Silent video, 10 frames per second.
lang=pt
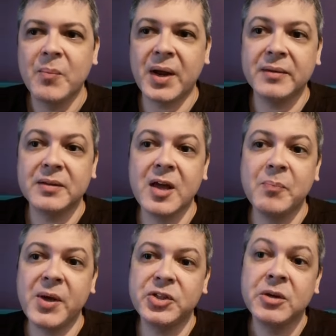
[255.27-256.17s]
para de
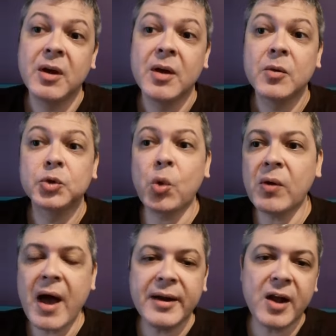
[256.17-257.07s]
repente
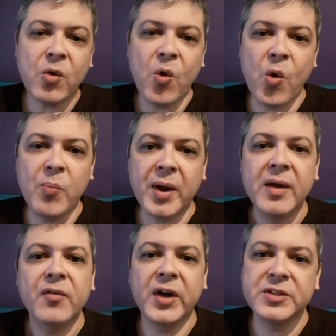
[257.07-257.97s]
trocarem a
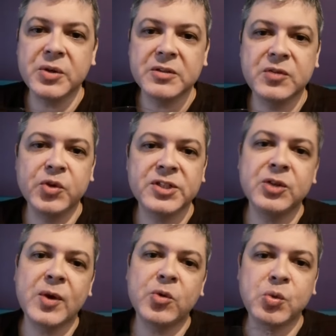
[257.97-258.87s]
compra, fazer, se você
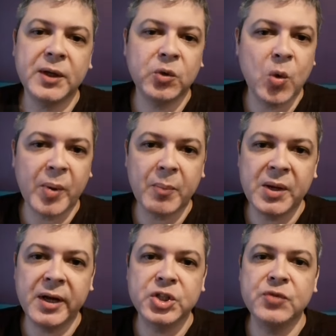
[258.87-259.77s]
não é acostumado a comprar
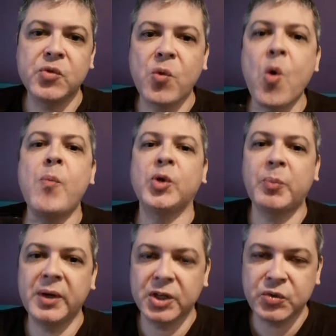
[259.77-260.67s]
aplicativo, compre no
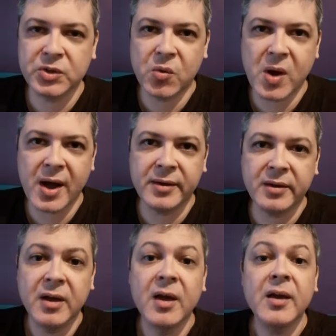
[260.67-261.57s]
aplicativo da
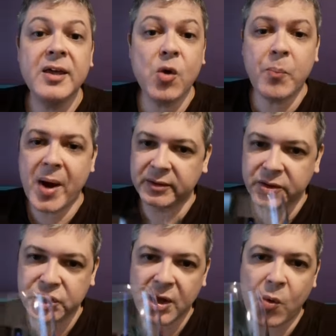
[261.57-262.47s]
Wine. E o
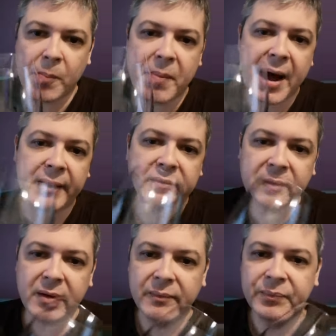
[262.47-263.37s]
Partridge é um
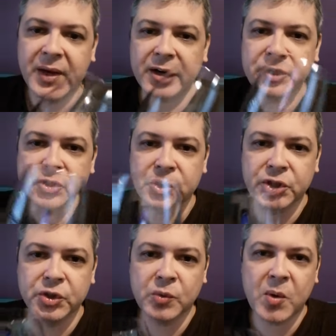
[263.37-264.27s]
baita
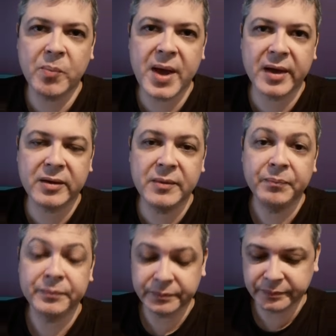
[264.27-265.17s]
argentino,
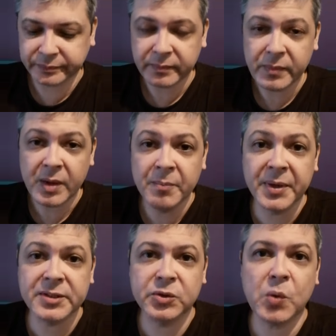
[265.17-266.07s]
Malbec,
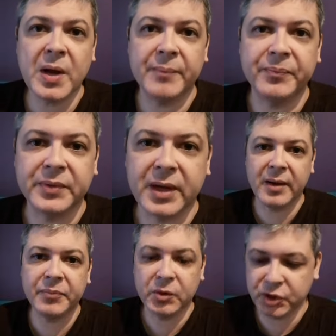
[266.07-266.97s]
para se tomar,
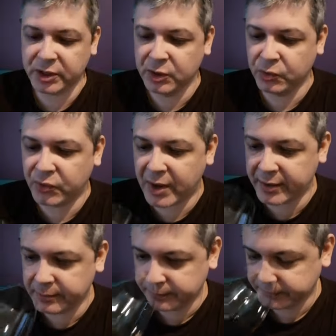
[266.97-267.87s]
tá? Então já aqui no
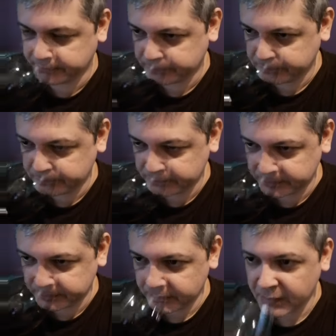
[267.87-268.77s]
Fly,
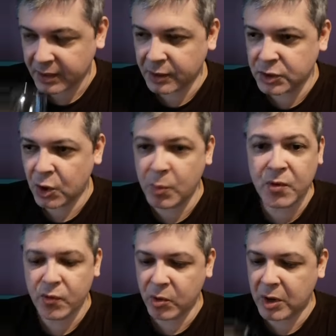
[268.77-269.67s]
esse é o
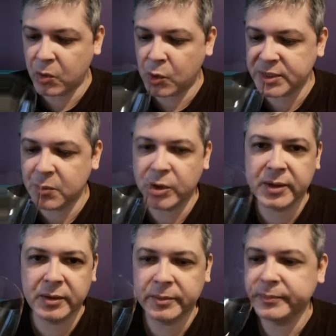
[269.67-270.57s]
aroma, vamos ver o sabor
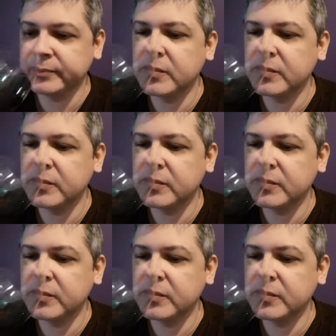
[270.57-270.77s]
dele.